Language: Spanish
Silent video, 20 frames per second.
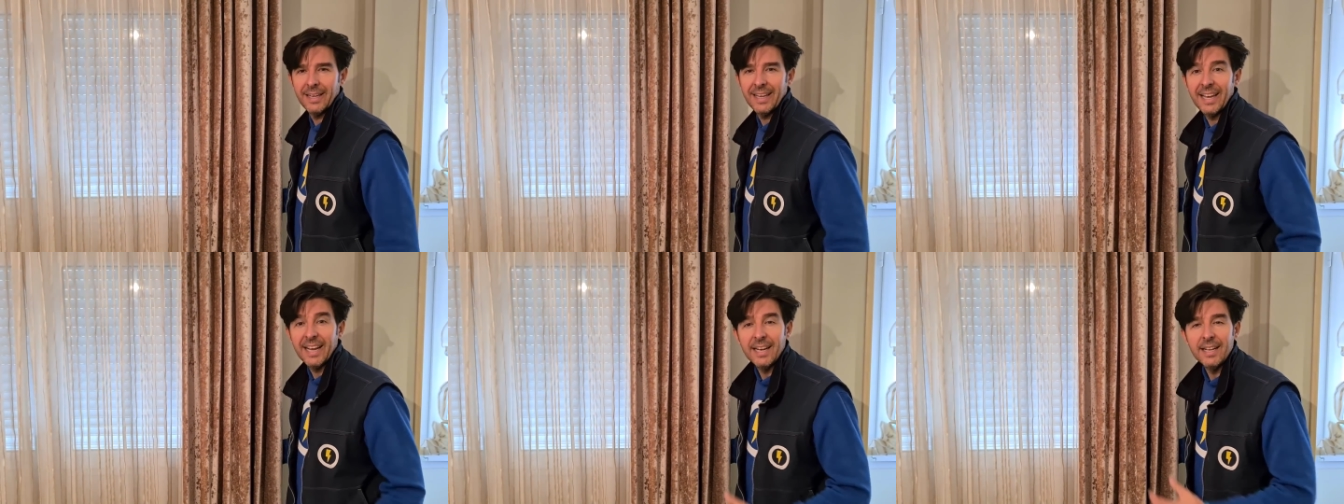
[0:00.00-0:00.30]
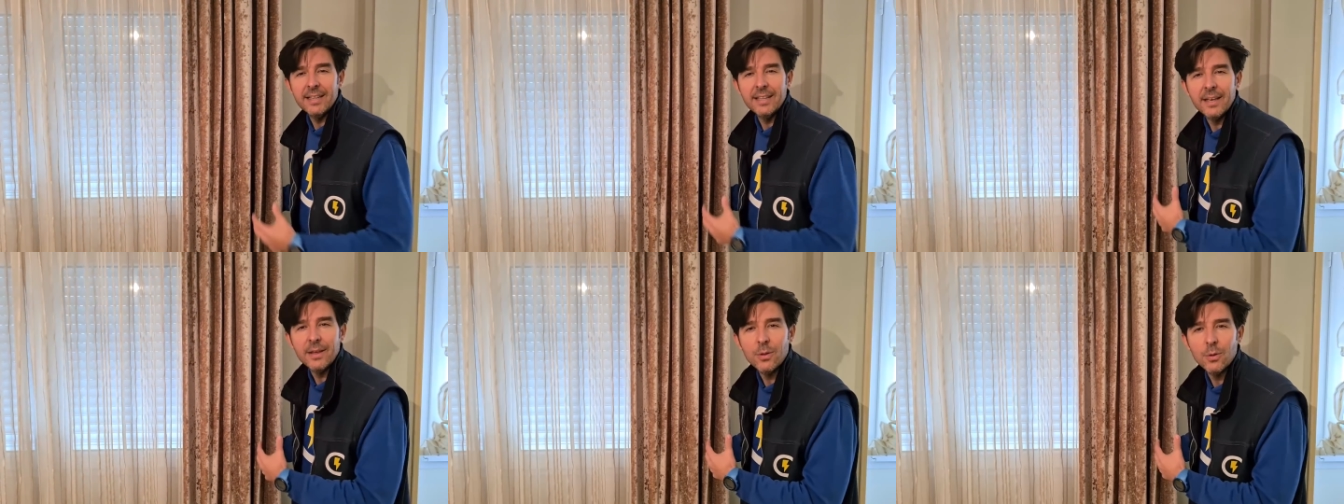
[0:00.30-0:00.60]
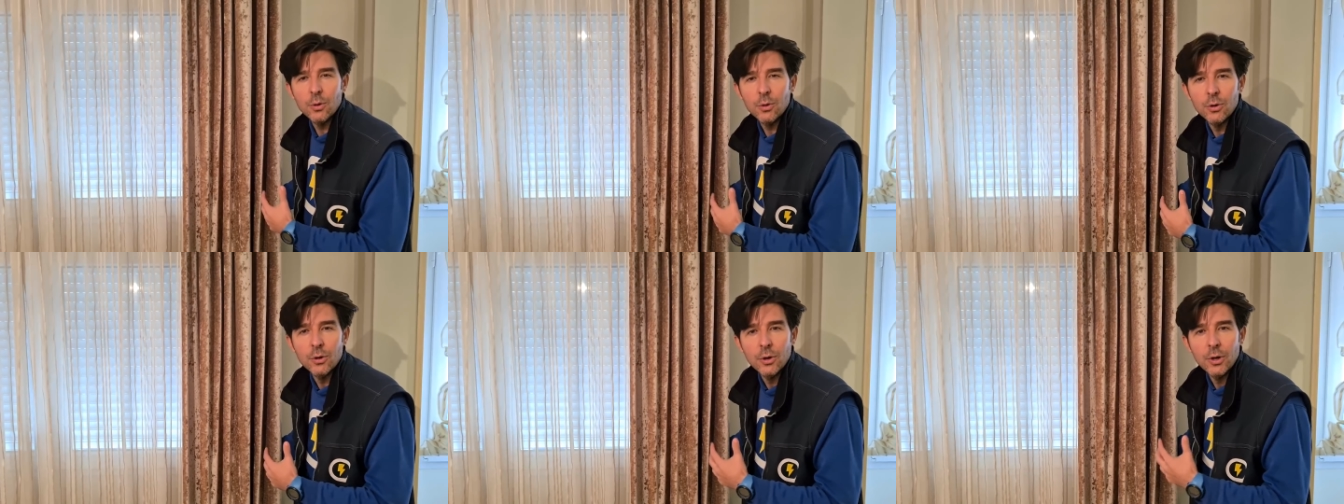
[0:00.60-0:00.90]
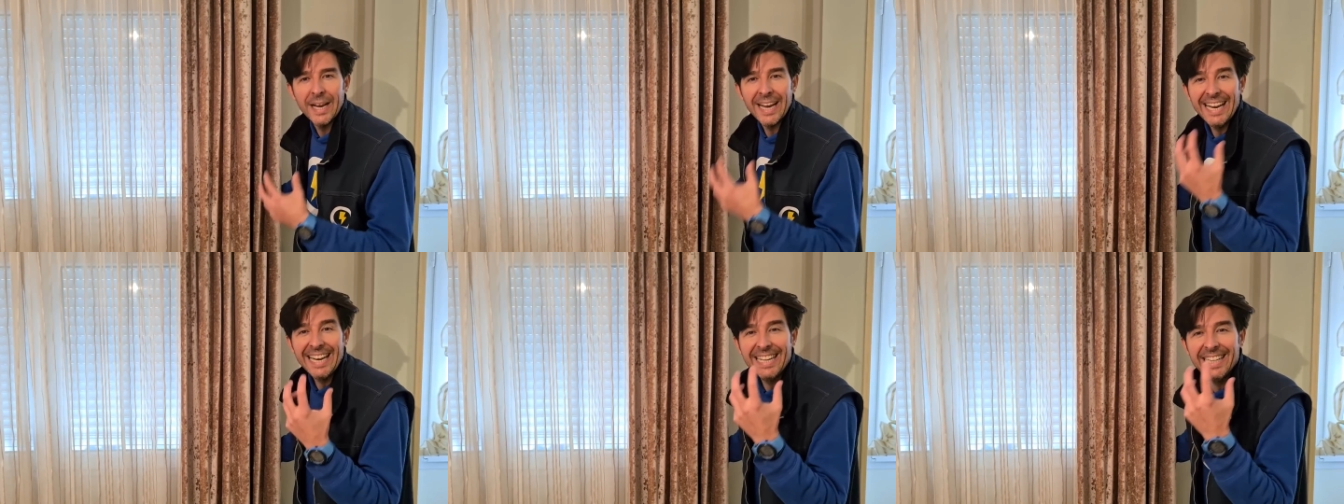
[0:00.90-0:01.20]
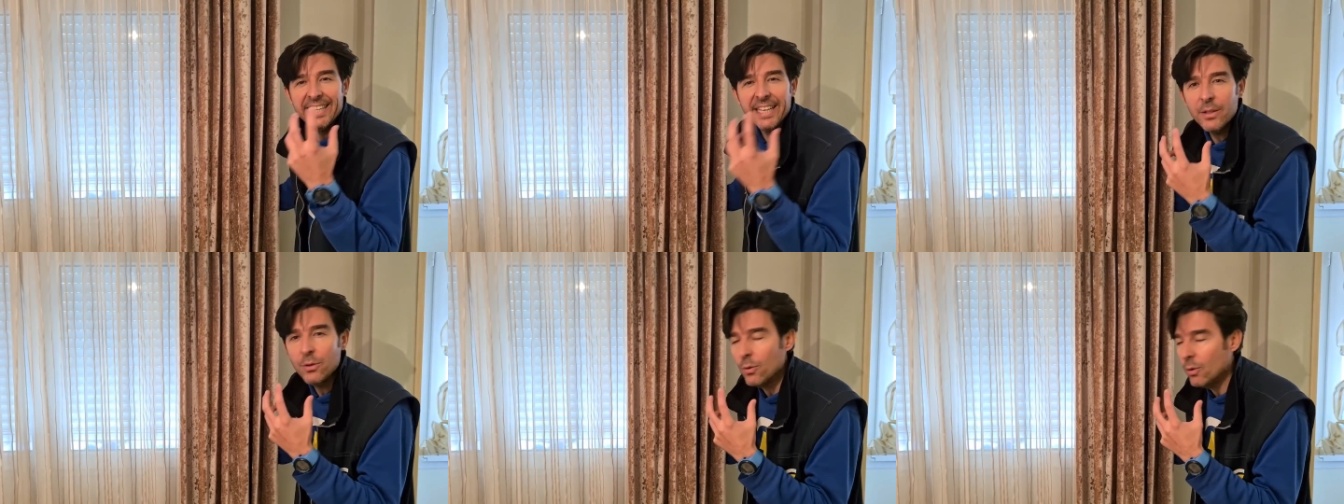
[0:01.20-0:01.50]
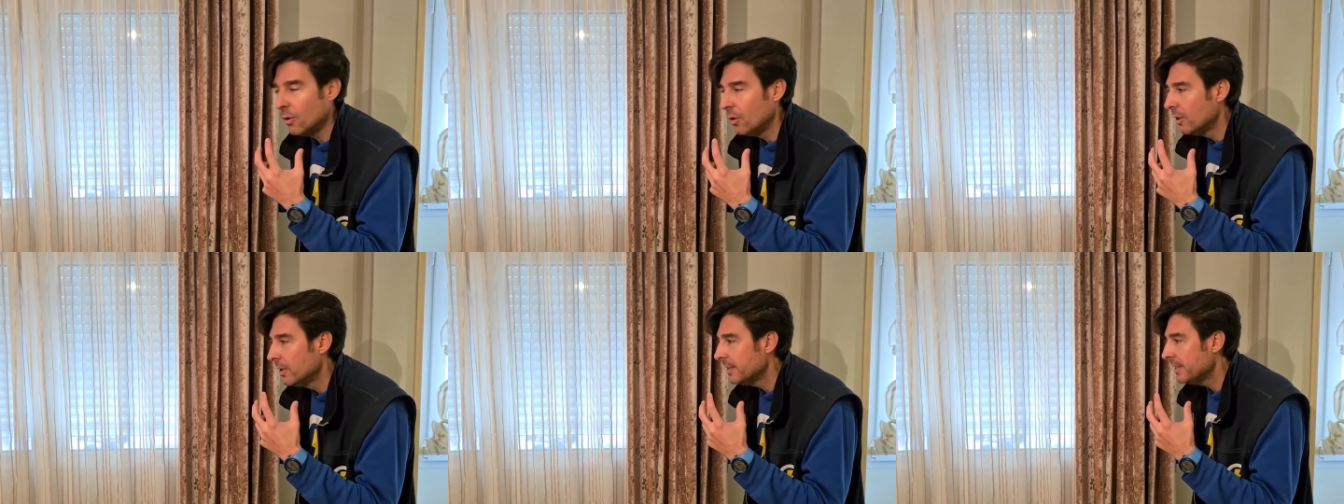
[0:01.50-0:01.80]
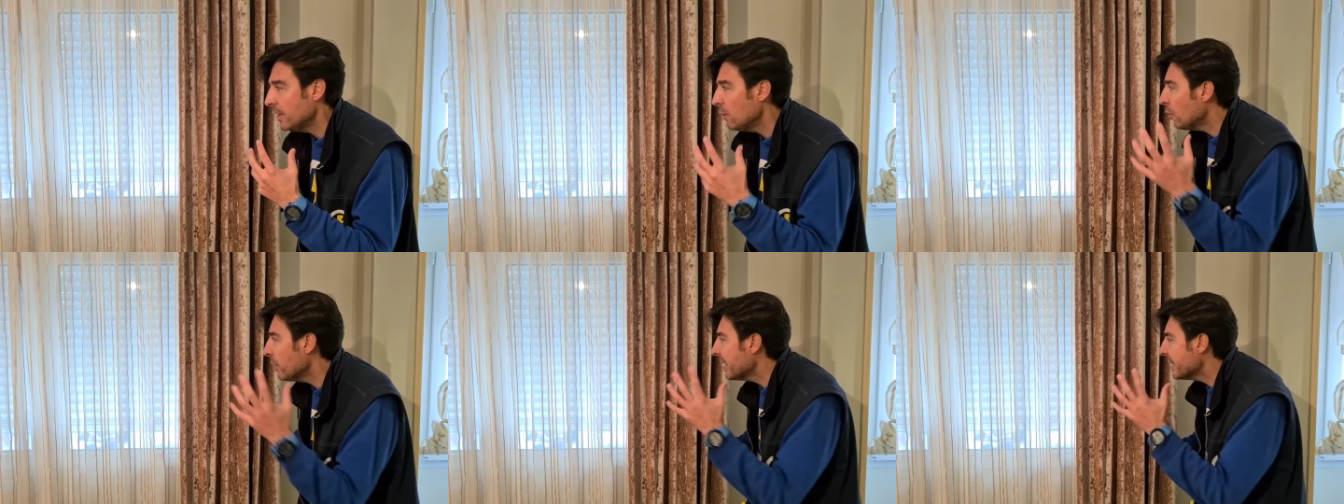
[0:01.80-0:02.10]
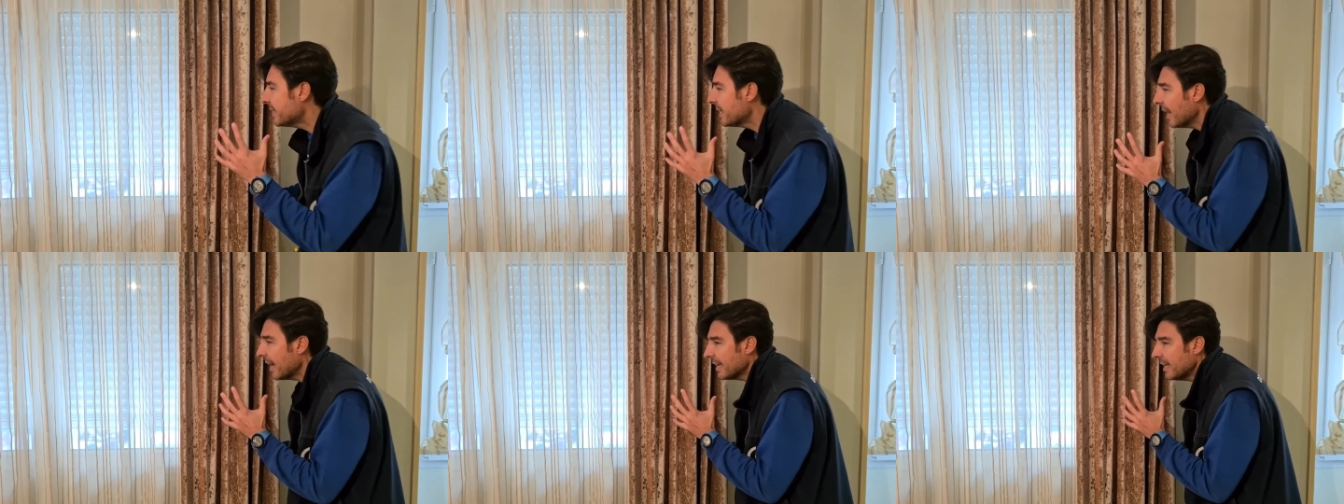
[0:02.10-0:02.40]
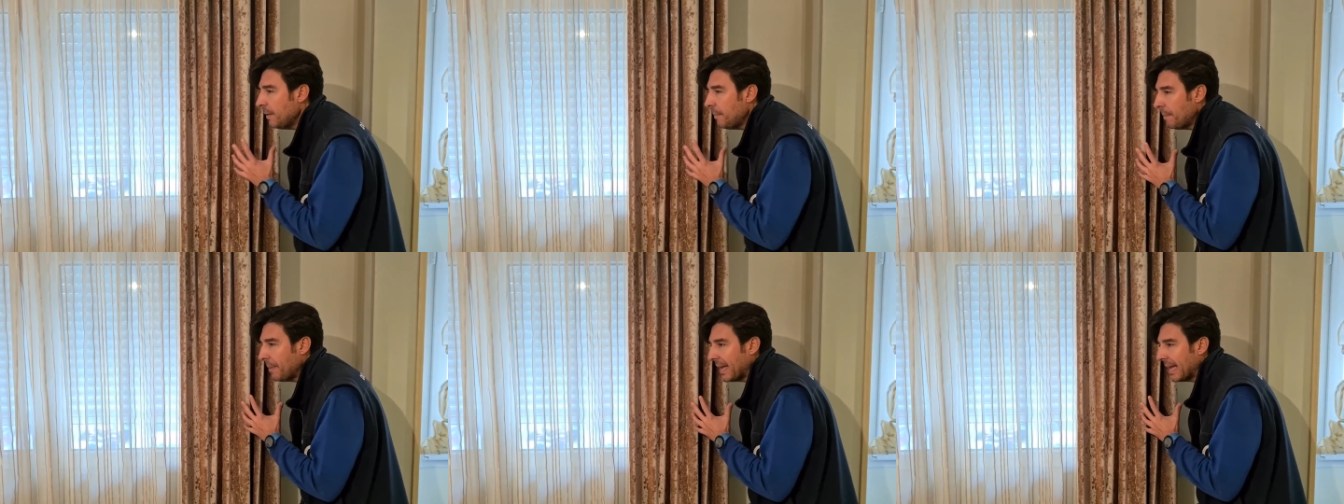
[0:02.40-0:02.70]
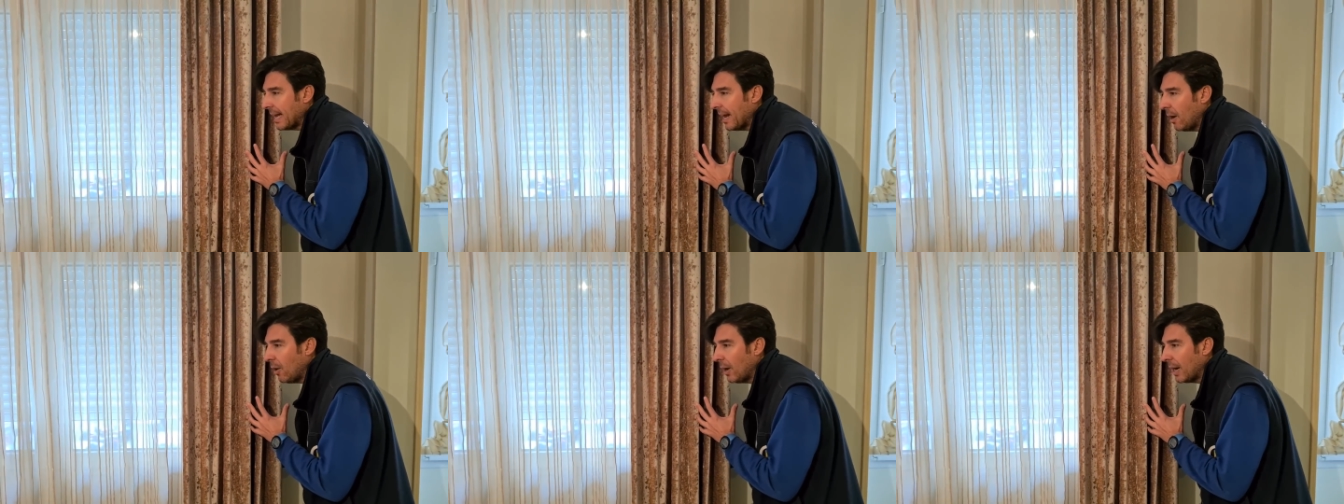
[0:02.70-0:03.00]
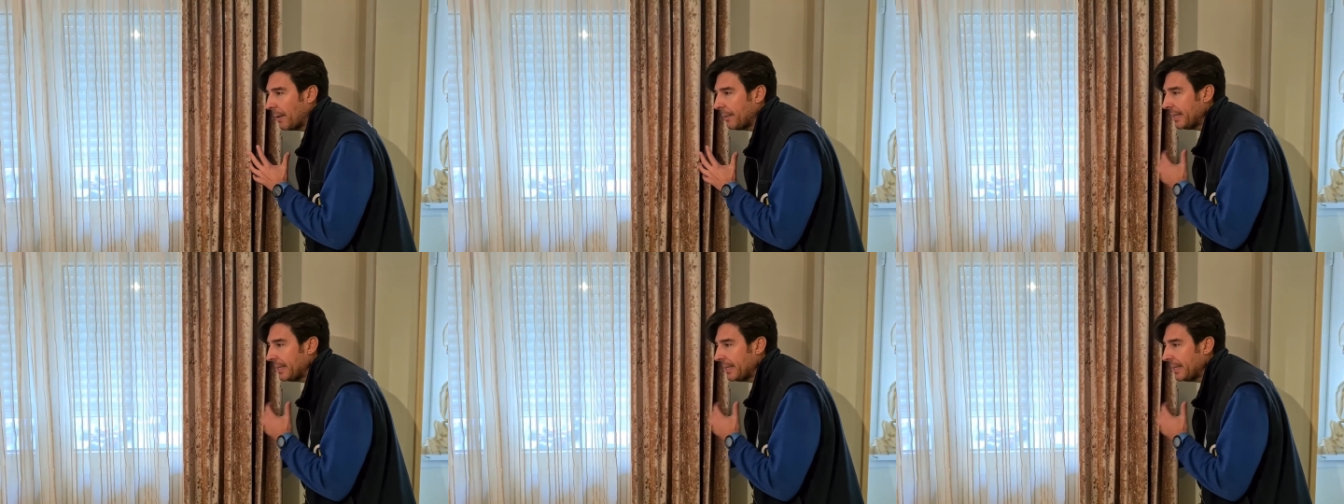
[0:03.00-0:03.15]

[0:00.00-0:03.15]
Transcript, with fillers: El dedo, el dedo. Tengo que estar aquí pegado a la